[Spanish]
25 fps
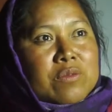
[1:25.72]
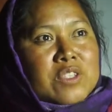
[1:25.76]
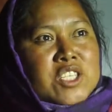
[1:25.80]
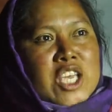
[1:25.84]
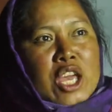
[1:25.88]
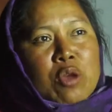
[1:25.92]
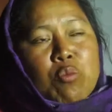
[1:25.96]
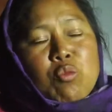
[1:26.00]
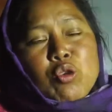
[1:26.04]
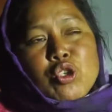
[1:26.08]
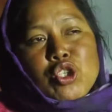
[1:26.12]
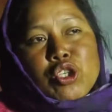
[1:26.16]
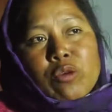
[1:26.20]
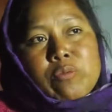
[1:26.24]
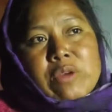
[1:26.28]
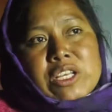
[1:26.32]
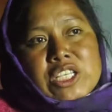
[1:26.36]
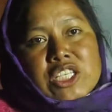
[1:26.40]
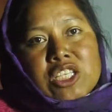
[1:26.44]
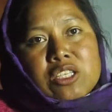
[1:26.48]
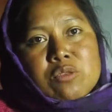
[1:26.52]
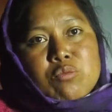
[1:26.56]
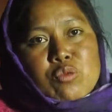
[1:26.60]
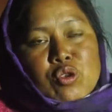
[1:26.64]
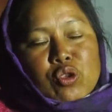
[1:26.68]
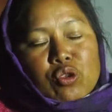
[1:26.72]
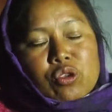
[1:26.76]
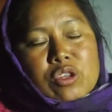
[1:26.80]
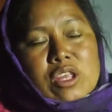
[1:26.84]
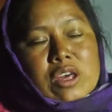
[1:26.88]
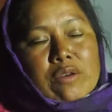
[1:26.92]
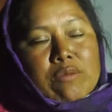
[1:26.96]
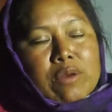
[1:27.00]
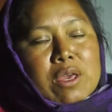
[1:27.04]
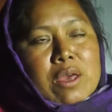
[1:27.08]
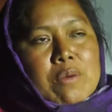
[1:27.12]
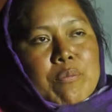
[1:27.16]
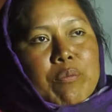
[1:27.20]
Ya hay mucho machismo
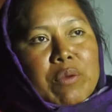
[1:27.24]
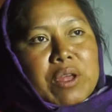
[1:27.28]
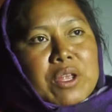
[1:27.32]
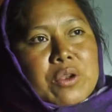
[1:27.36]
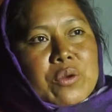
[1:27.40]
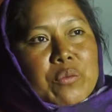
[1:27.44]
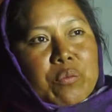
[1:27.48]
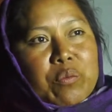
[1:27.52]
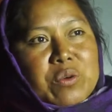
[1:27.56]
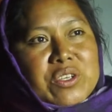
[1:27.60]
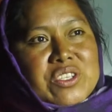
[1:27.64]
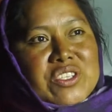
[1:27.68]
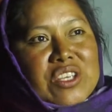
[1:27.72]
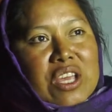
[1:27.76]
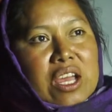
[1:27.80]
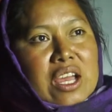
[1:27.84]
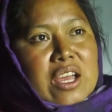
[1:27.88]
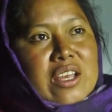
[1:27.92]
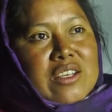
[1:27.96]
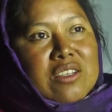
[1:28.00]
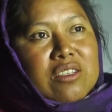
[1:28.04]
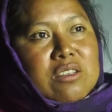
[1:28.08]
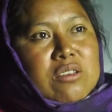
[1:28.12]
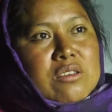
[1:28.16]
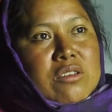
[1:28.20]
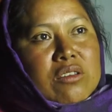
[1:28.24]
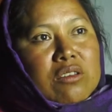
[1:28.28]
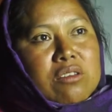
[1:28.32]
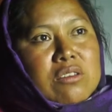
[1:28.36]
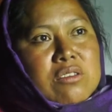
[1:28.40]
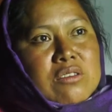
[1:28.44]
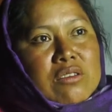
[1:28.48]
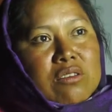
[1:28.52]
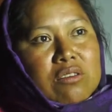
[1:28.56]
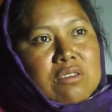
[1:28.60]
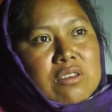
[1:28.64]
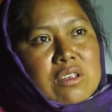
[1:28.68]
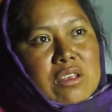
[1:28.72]
todavía, pero pues ya
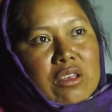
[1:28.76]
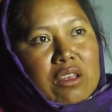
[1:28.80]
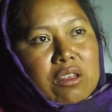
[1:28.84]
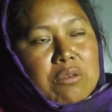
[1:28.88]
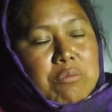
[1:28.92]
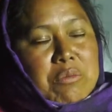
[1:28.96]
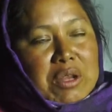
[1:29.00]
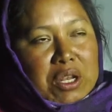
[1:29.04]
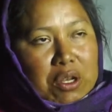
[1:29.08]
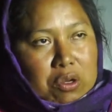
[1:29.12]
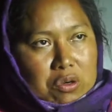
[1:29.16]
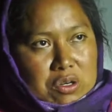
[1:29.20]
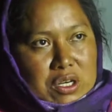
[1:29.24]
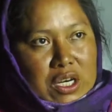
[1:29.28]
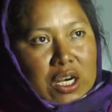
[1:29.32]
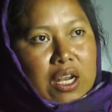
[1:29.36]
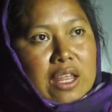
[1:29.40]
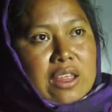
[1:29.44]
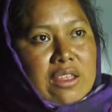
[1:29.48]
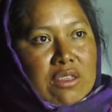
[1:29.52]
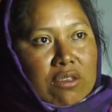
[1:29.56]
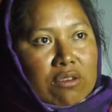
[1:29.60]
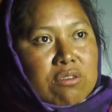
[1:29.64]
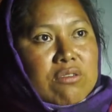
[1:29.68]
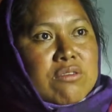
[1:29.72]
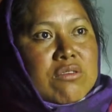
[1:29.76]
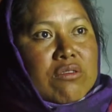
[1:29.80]
es en menor grado.